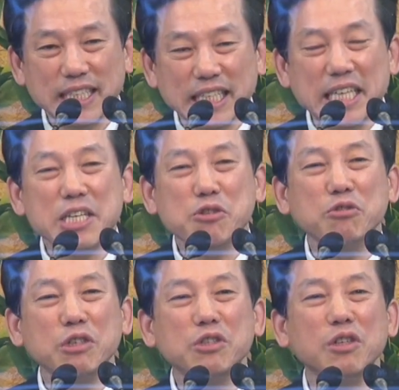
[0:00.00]
예수
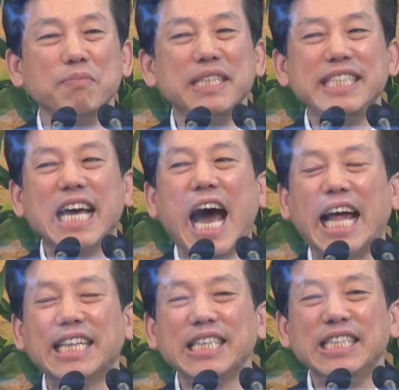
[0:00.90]
그리스도를 믿지
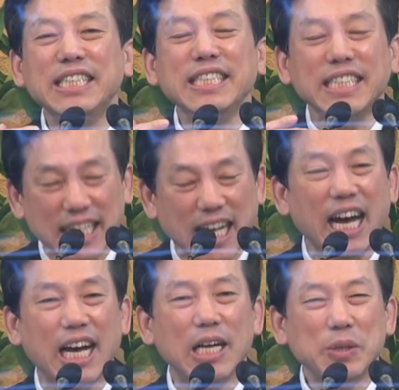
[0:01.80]
않는
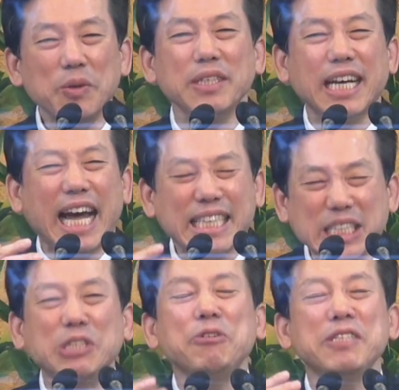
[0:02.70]
자다 또는 갓
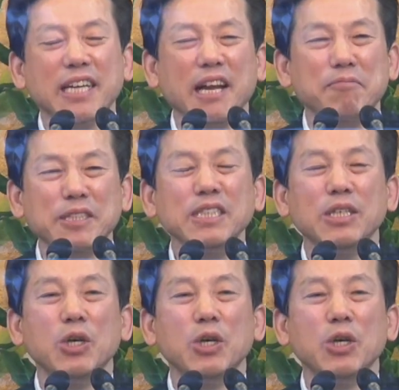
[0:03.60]
들어온 사람은